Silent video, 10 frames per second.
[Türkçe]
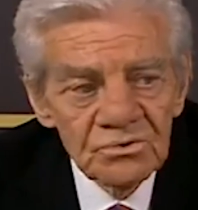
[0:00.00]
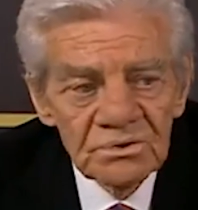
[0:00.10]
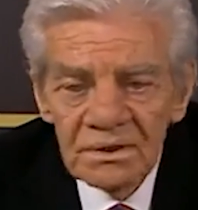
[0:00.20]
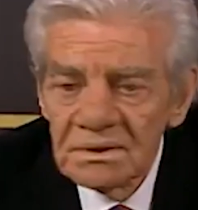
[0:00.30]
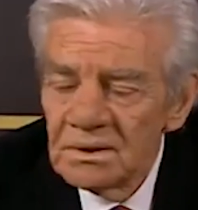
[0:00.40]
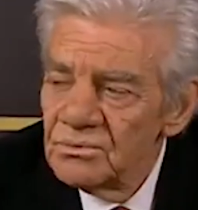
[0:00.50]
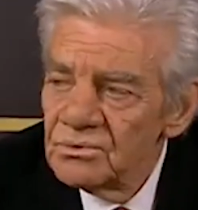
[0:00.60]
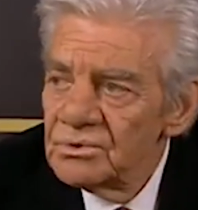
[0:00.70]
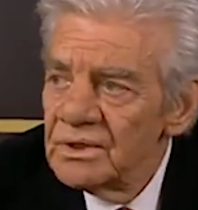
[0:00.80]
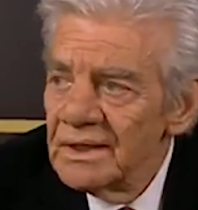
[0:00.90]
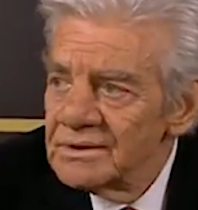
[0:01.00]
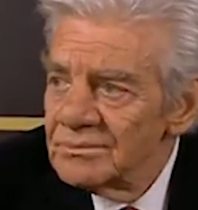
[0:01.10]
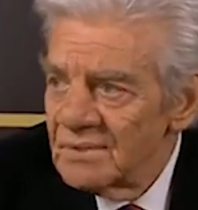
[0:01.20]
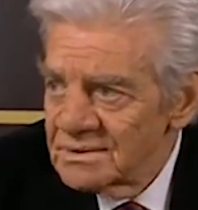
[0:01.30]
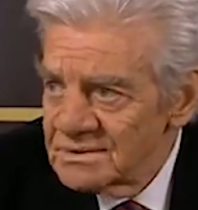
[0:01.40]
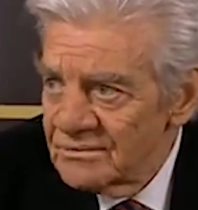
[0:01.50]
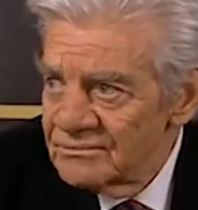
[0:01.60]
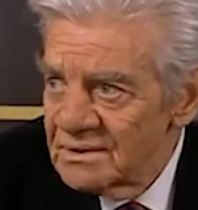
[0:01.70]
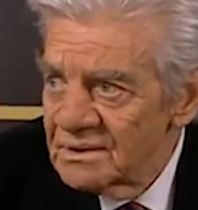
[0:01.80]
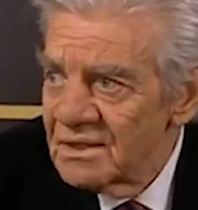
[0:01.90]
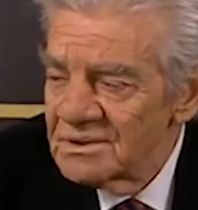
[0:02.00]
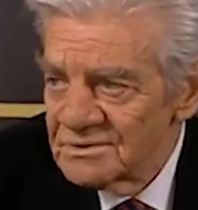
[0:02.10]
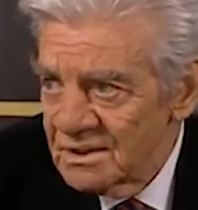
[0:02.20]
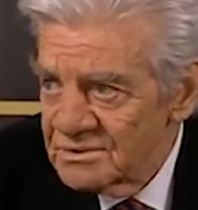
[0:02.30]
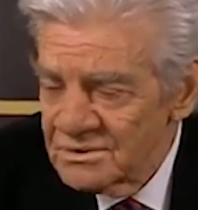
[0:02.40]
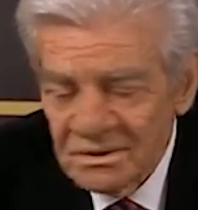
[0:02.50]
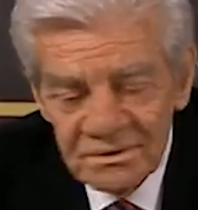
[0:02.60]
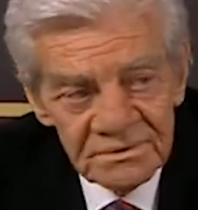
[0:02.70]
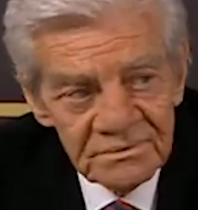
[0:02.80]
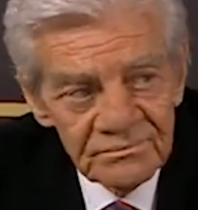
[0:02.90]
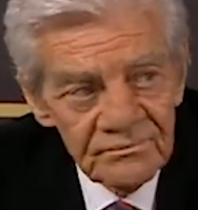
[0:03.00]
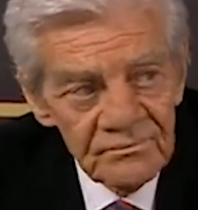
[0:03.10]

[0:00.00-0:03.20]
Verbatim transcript: Çocukların da bütün eğitim masrafları karşılanacaktır.